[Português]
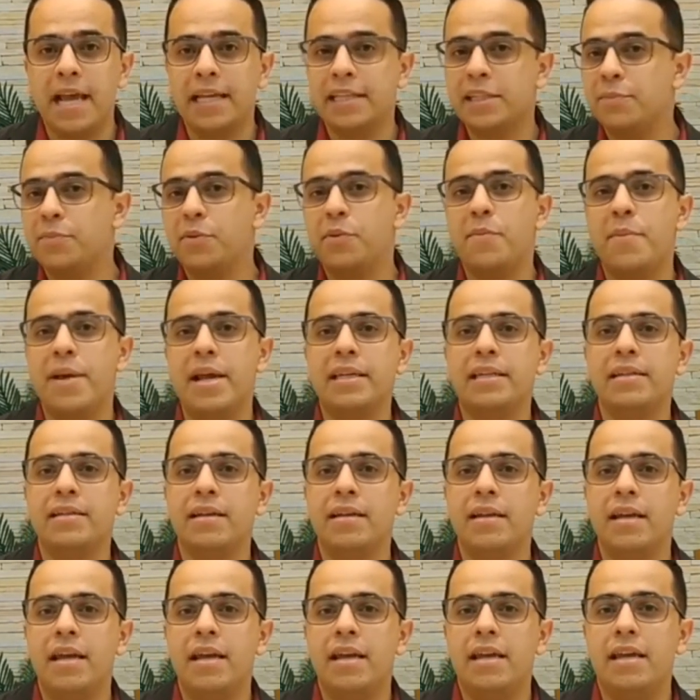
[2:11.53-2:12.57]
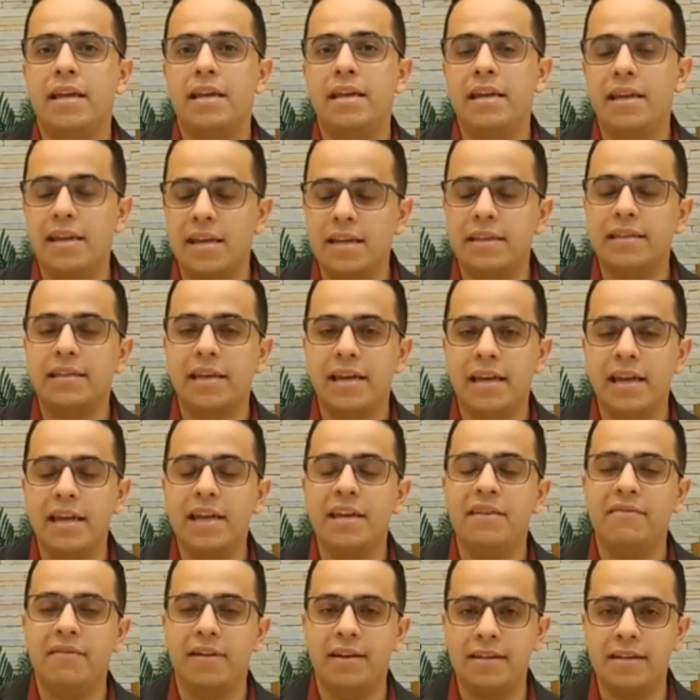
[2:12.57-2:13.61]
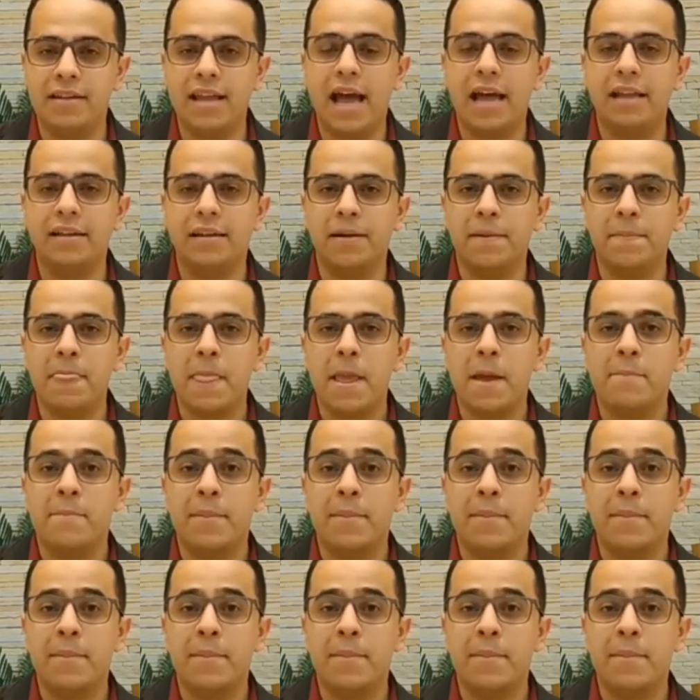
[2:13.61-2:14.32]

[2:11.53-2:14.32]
essa promessa iria ser invalidada.